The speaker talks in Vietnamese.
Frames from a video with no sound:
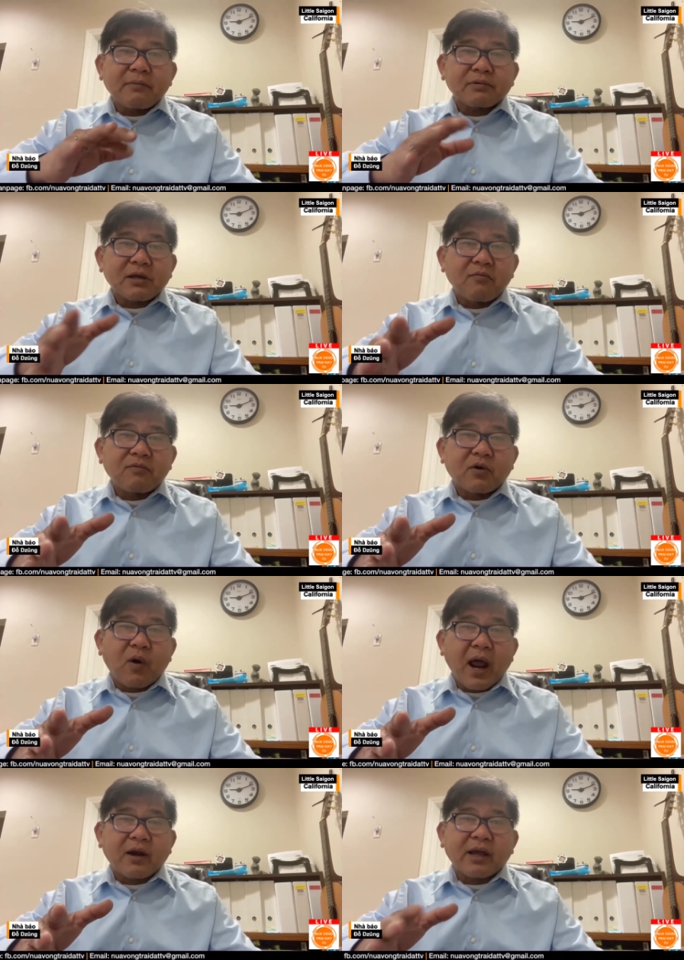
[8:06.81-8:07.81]
cái nếp sống
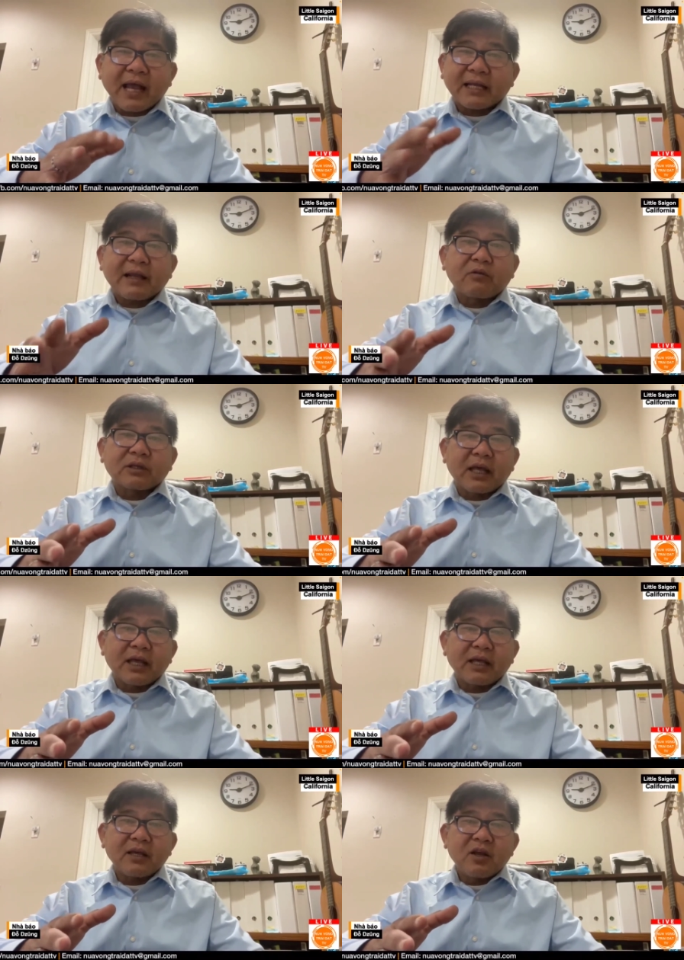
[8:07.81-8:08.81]
văn hóa nó khác nhau như
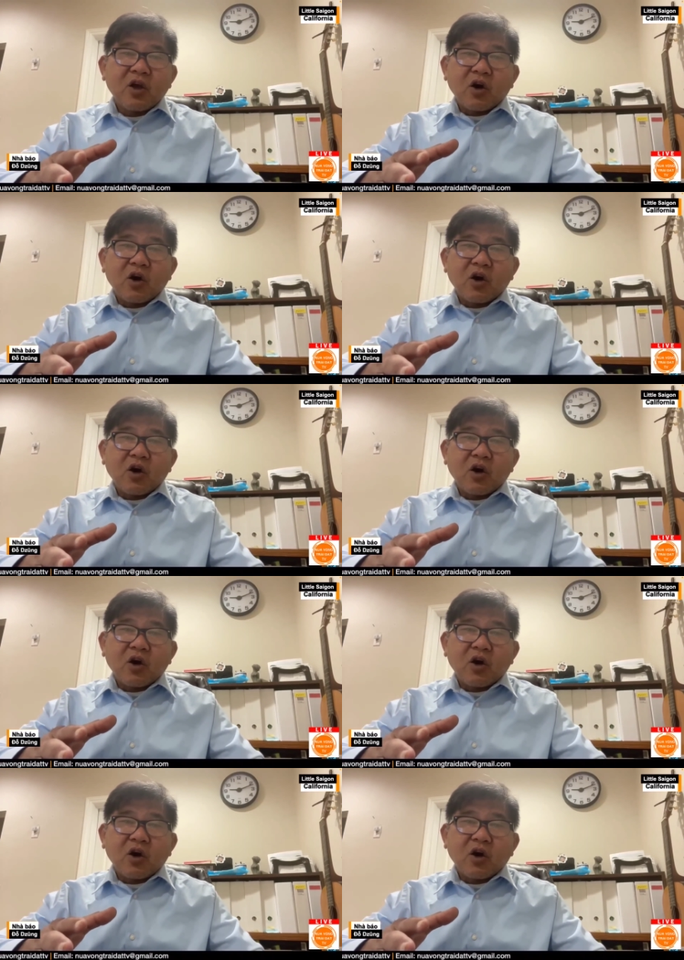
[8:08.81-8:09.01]
thế